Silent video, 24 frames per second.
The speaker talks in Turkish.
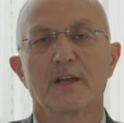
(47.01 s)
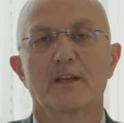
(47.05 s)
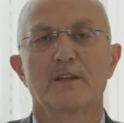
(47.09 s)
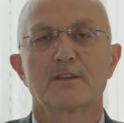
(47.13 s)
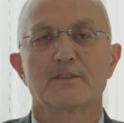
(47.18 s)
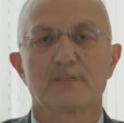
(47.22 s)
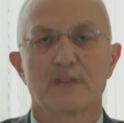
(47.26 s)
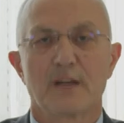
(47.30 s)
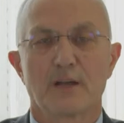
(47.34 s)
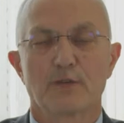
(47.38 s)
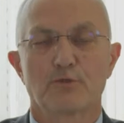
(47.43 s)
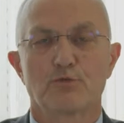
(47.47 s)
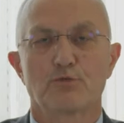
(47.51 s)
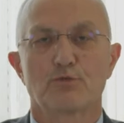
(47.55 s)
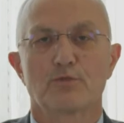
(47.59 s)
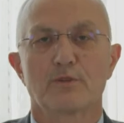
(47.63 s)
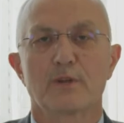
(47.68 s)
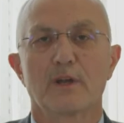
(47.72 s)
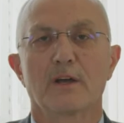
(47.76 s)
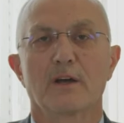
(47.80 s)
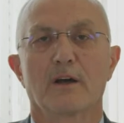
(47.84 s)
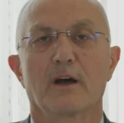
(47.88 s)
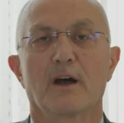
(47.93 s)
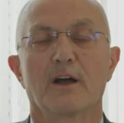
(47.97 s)

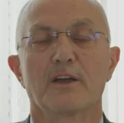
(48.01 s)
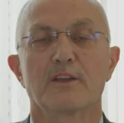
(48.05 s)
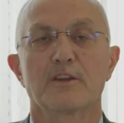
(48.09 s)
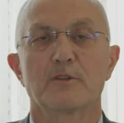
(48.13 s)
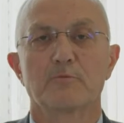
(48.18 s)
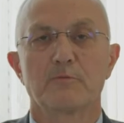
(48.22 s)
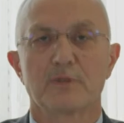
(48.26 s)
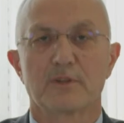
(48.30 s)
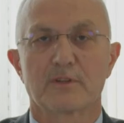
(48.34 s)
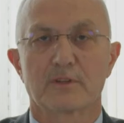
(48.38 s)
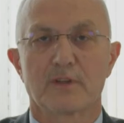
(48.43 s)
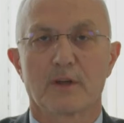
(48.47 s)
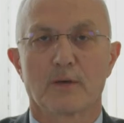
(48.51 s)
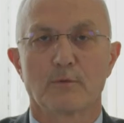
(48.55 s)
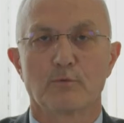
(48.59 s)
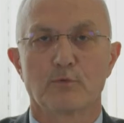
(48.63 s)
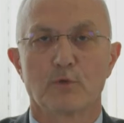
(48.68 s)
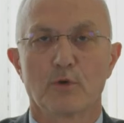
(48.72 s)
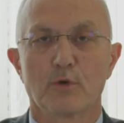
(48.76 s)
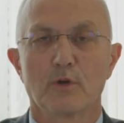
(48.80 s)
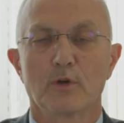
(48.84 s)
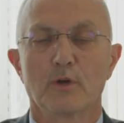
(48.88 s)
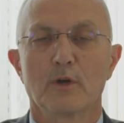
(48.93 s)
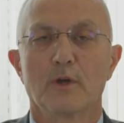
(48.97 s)
Zatürre ayrı bir
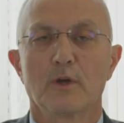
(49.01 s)
tablo.